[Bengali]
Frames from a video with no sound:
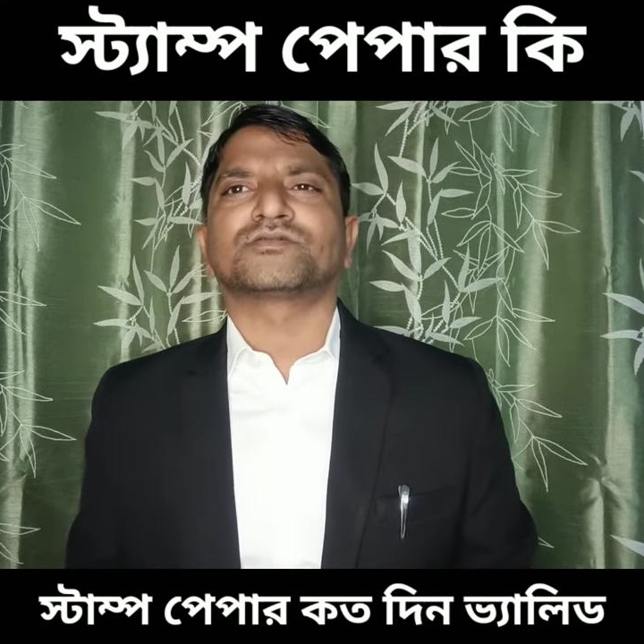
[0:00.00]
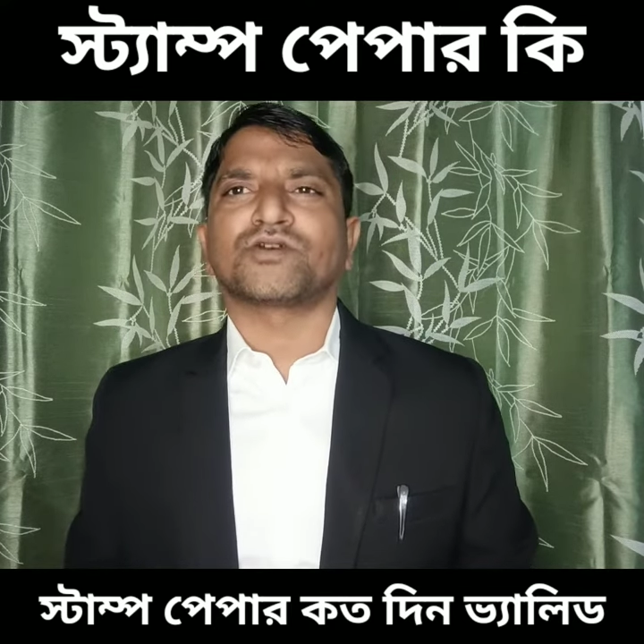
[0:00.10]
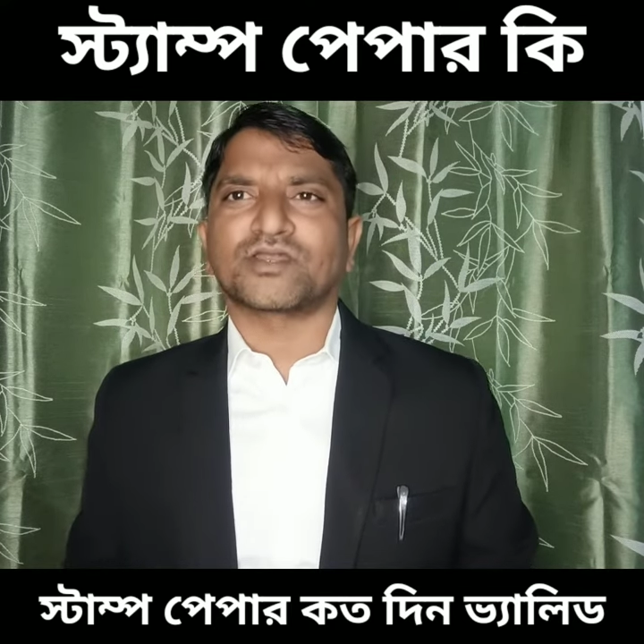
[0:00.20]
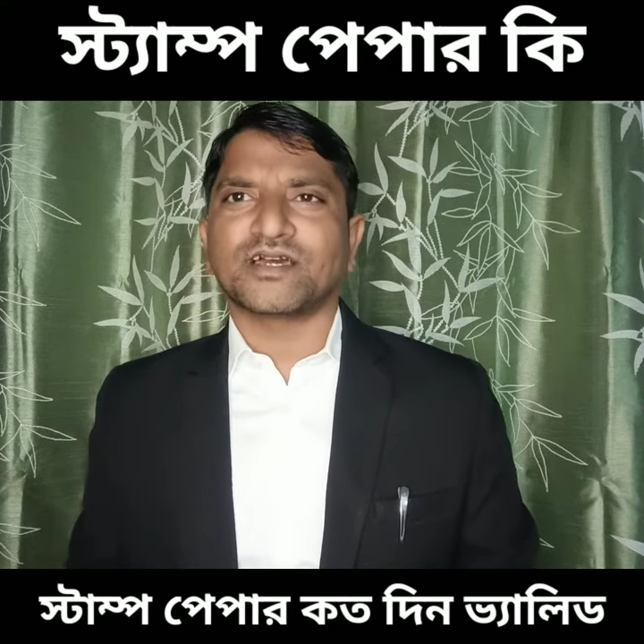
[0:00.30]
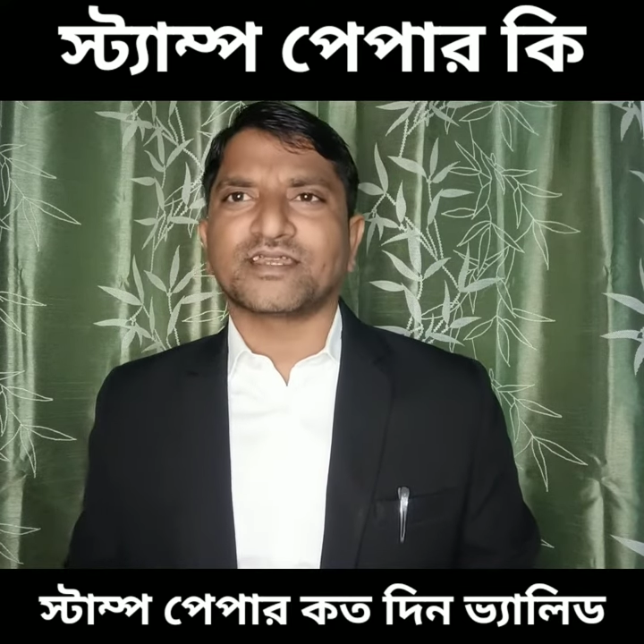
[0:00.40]

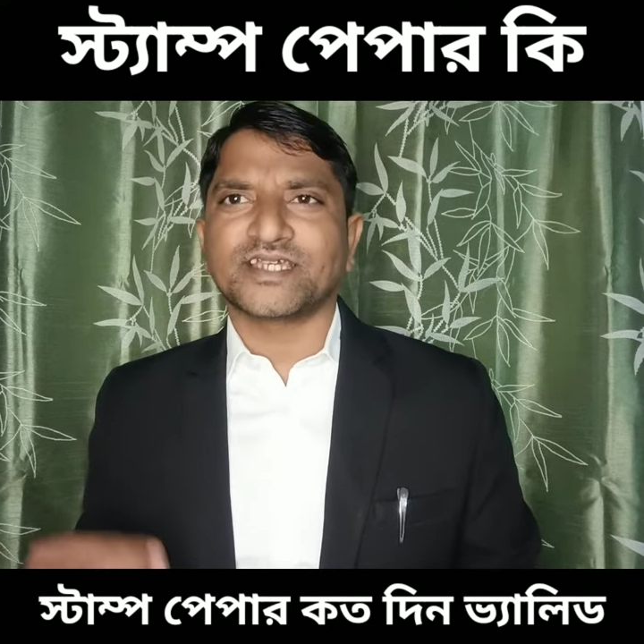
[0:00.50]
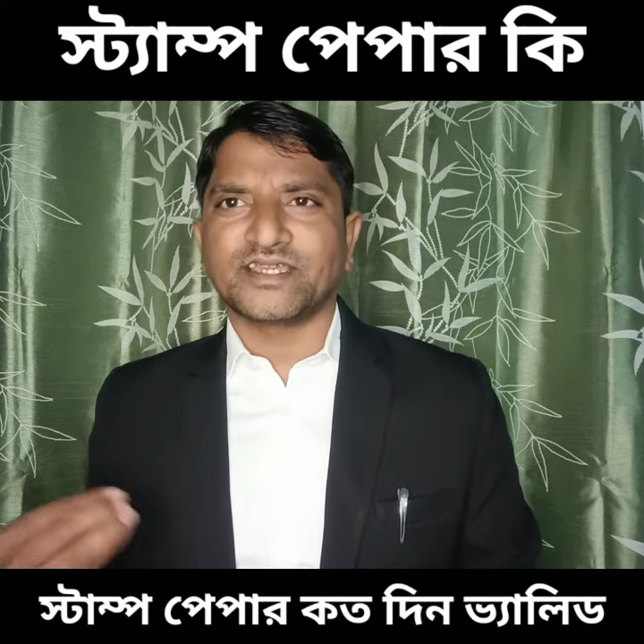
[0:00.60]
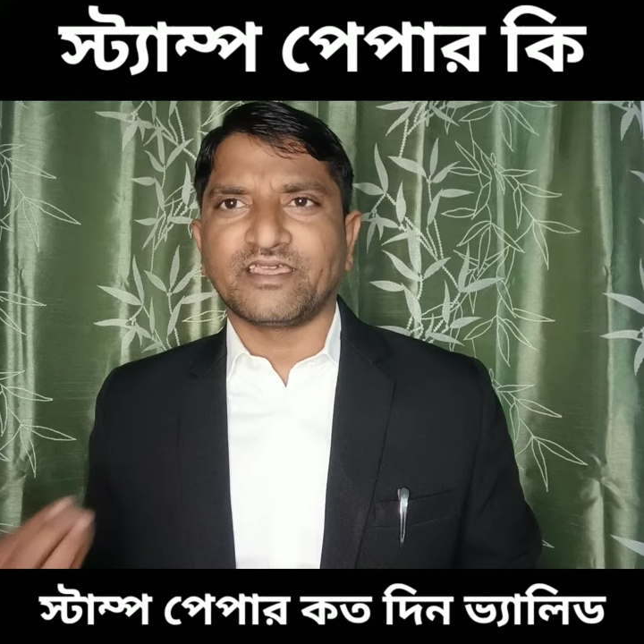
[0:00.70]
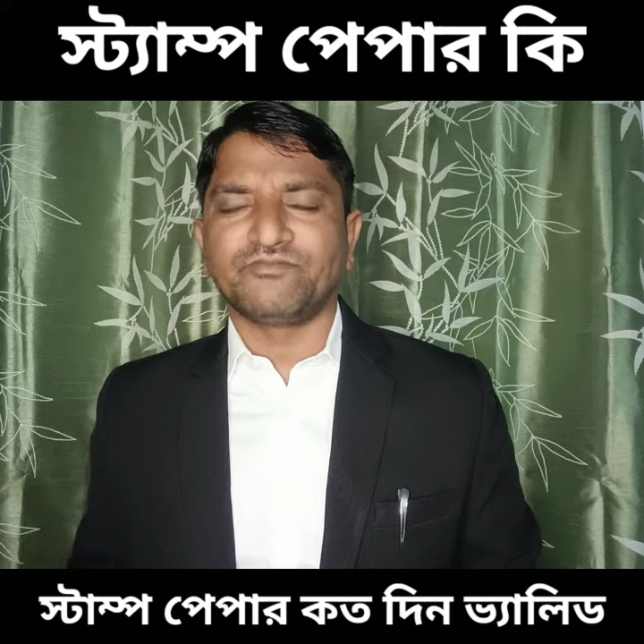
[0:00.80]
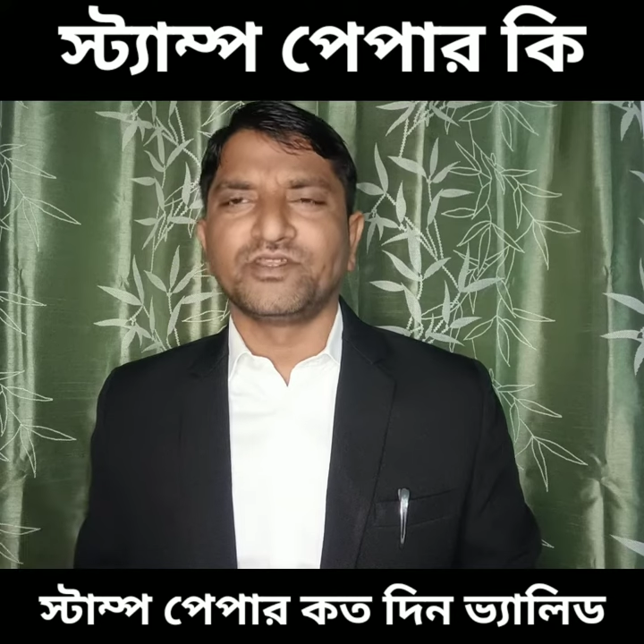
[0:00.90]
সরকারকে
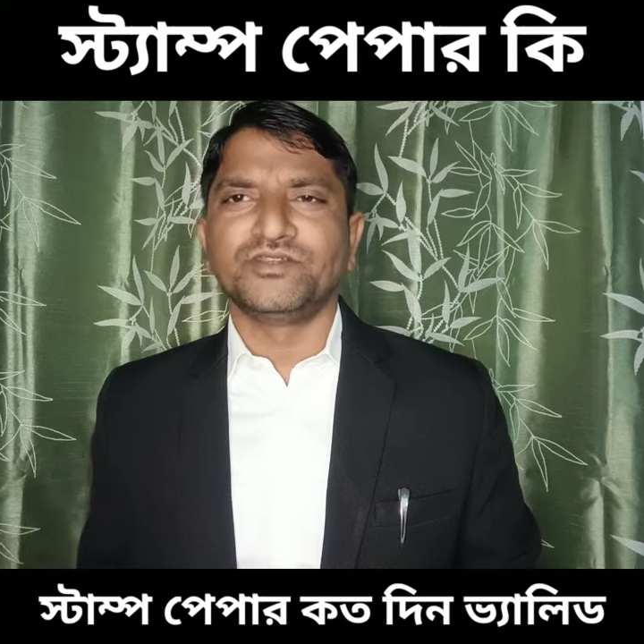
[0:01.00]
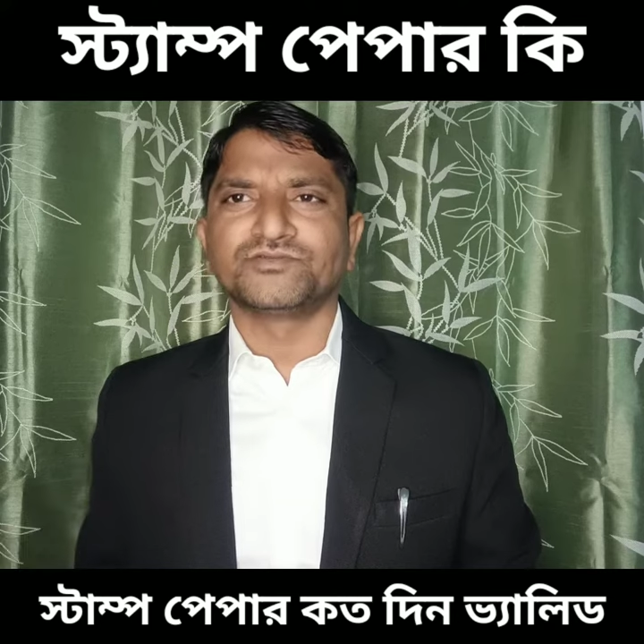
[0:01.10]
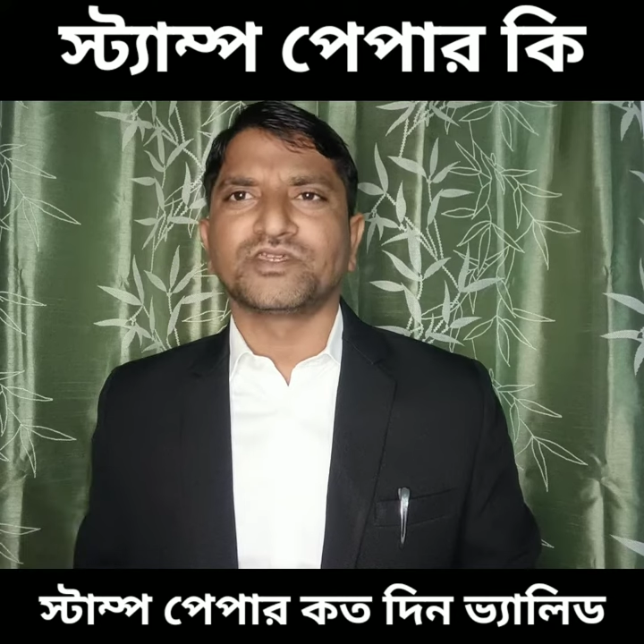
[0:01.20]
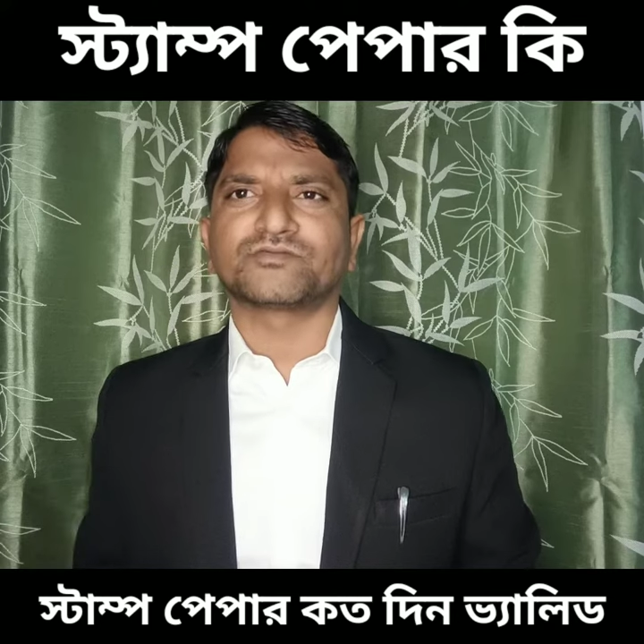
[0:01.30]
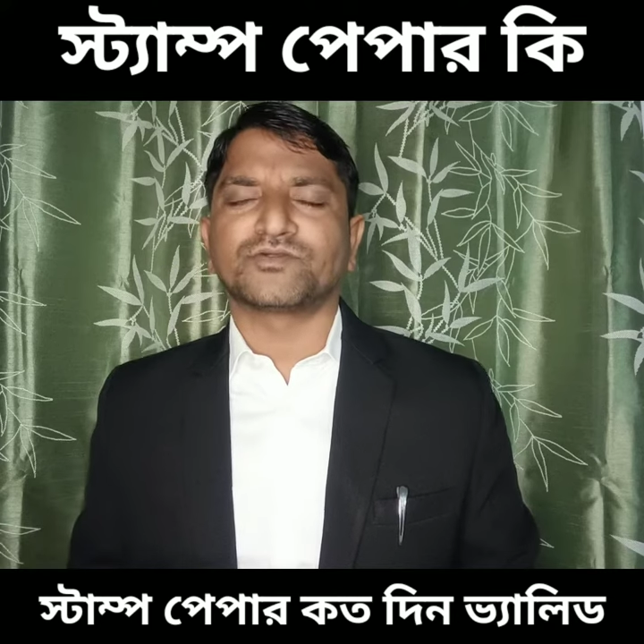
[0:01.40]
রেভিনিউ
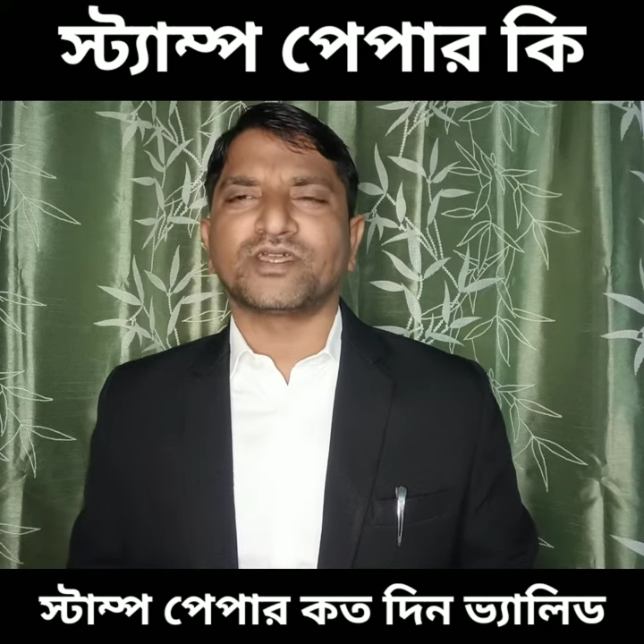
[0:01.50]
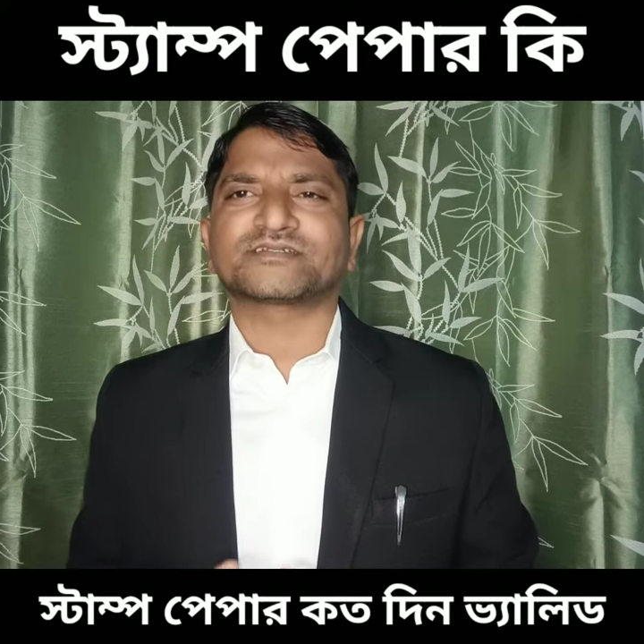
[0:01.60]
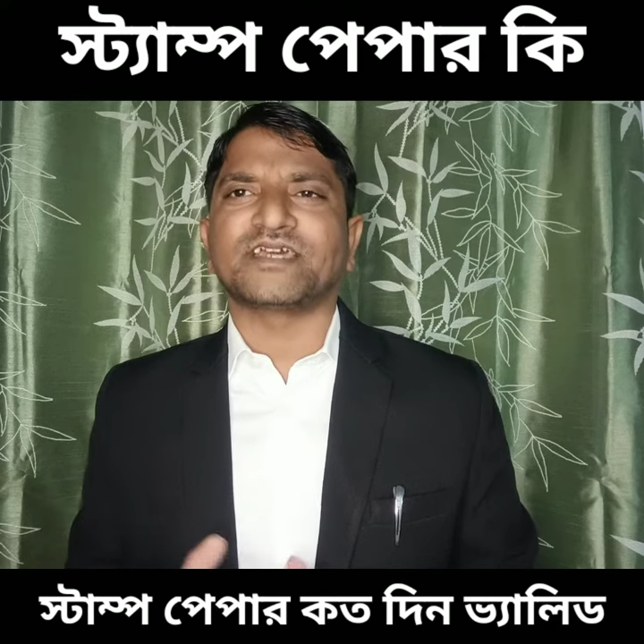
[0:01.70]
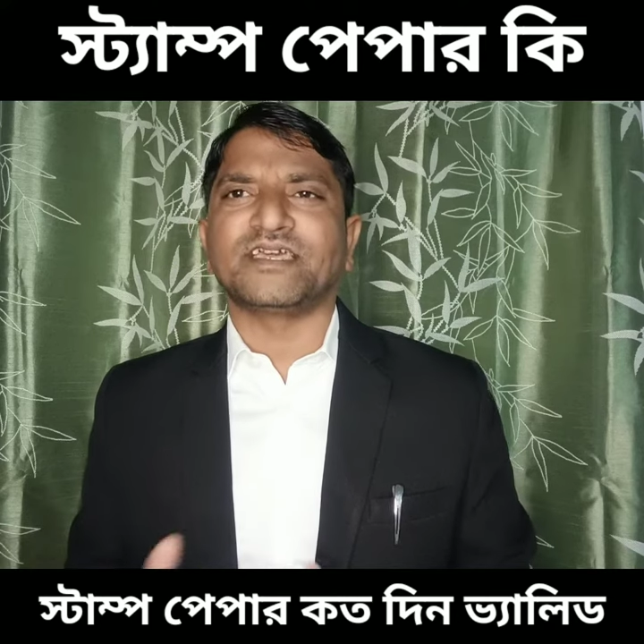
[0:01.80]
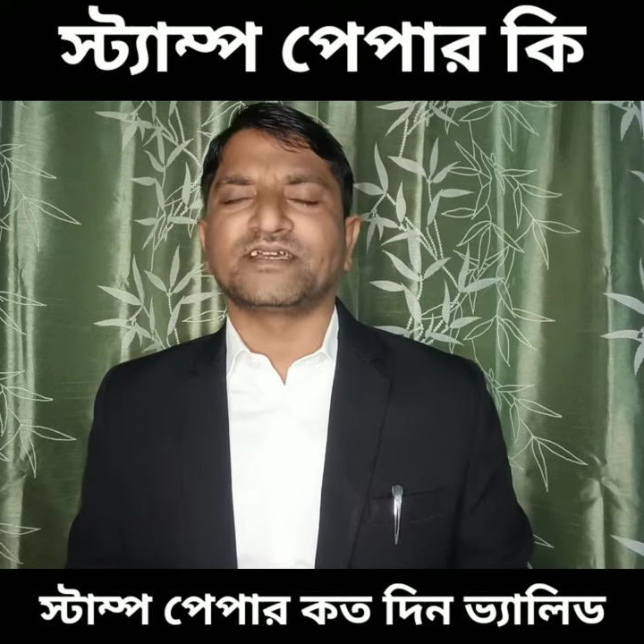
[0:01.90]
দিয়ে কোনো একটা
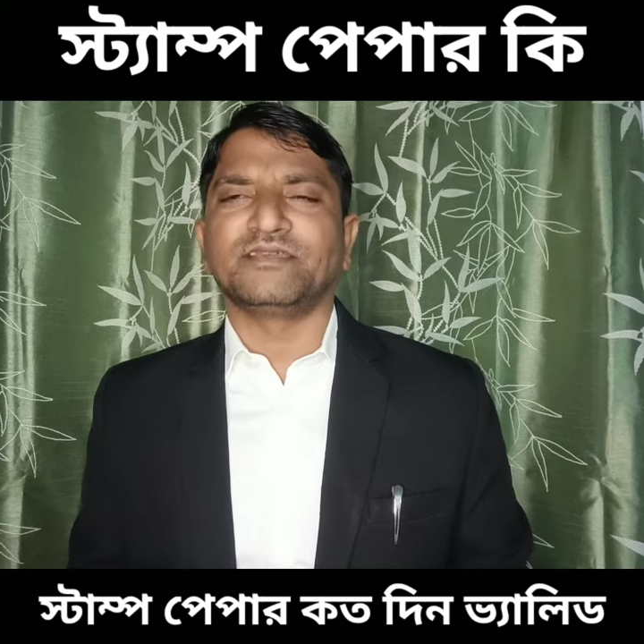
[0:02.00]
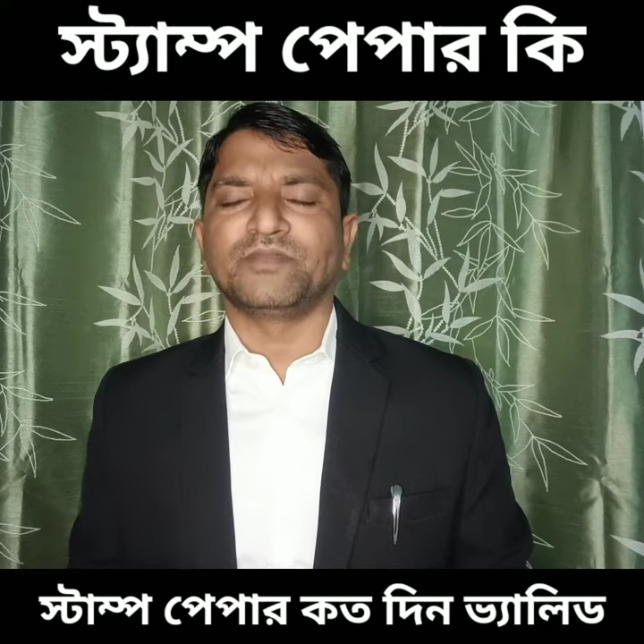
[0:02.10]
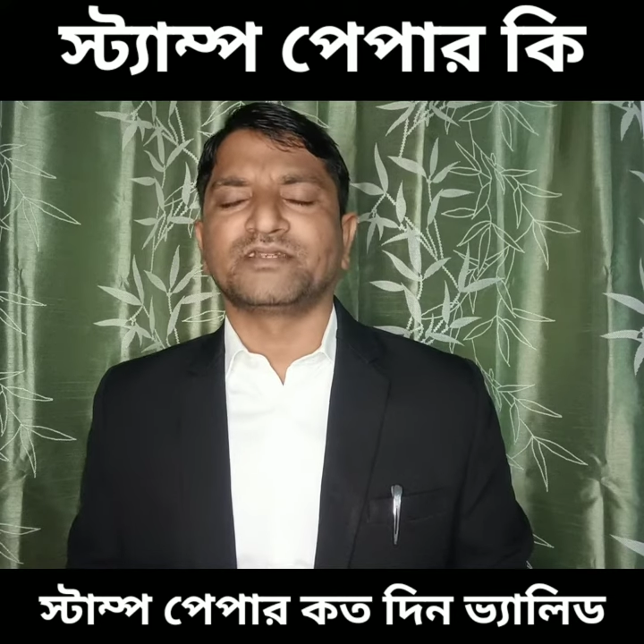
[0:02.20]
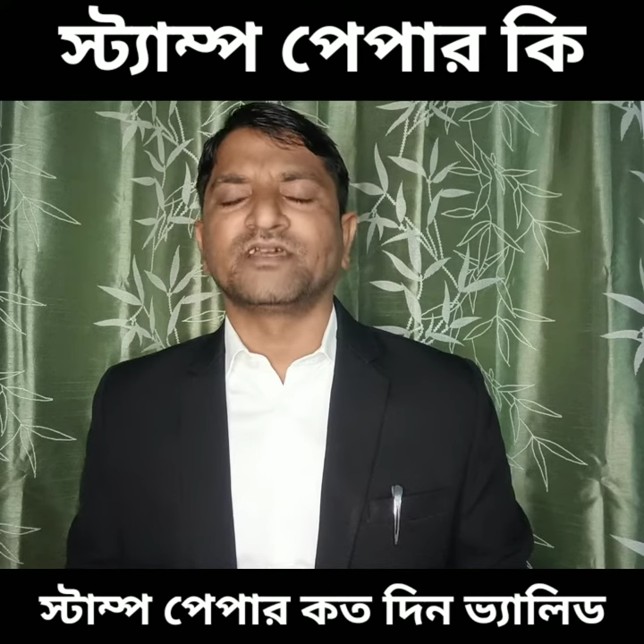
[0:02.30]
এগ্রিমেন্ট